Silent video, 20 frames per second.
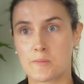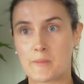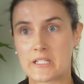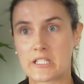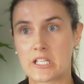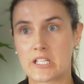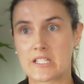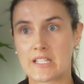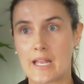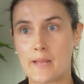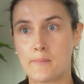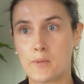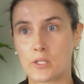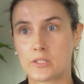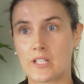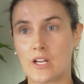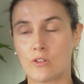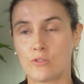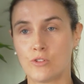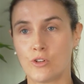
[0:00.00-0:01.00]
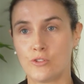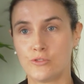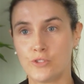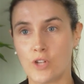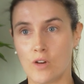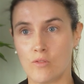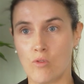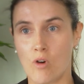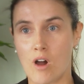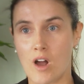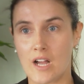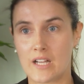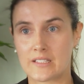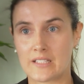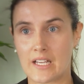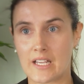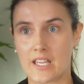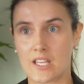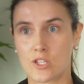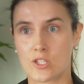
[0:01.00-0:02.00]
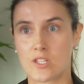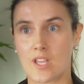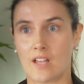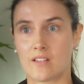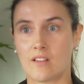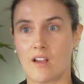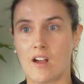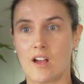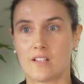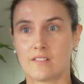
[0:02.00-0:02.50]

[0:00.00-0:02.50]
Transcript: Je pense que c'est important. On a un devoir en tant qu'éducateur,